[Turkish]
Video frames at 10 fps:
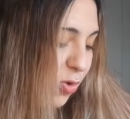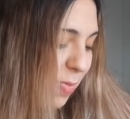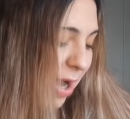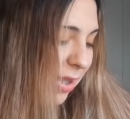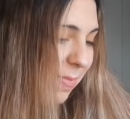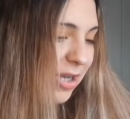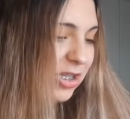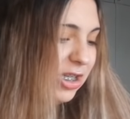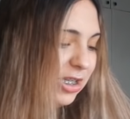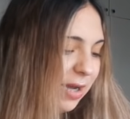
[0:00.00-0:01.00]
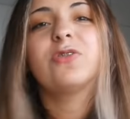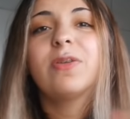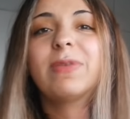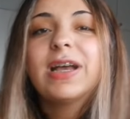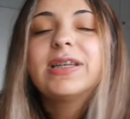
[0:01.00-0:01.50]
kurmakla başlayacağım.
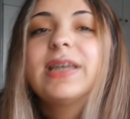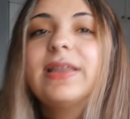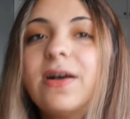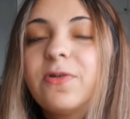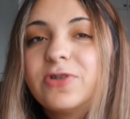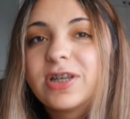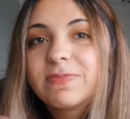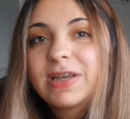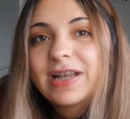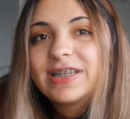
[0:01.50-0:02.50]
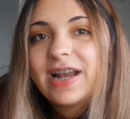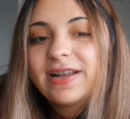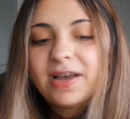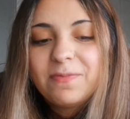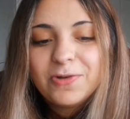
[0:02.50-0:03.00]
Sonra birkaç şey daha kuracağız. Birkaç
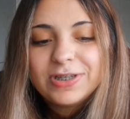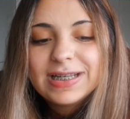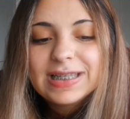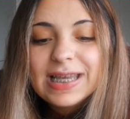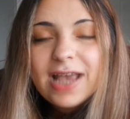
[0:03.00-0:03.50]
yer daha boyayacağız.